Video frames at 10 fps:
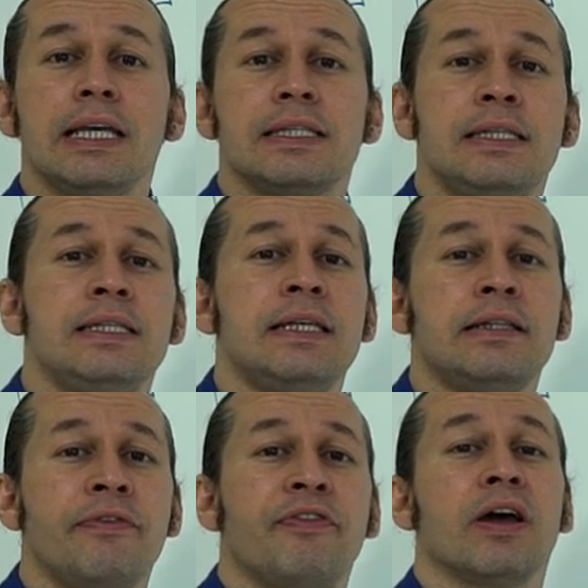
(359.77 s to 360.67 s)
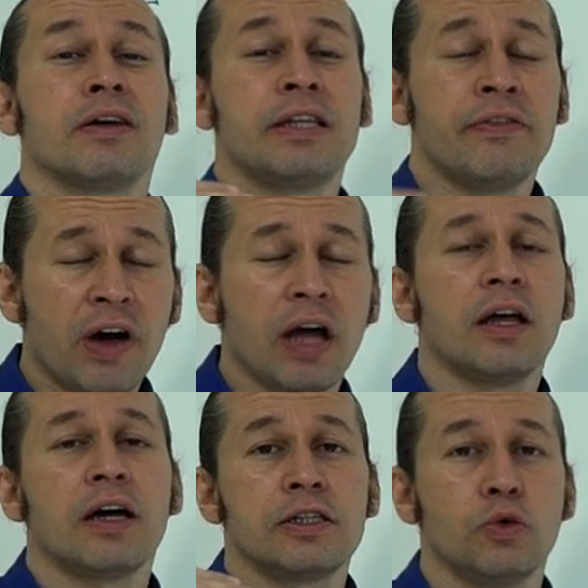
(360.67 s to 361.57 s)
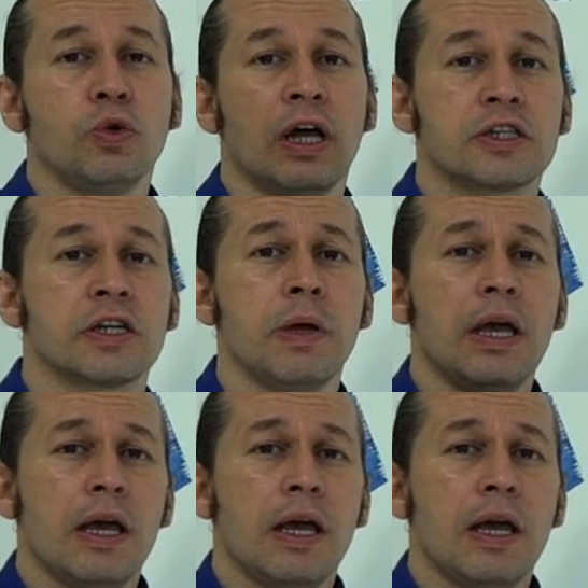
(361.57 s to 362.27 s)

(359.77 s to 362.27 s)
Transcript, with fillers: Sizi defa, defalarca ulaştım.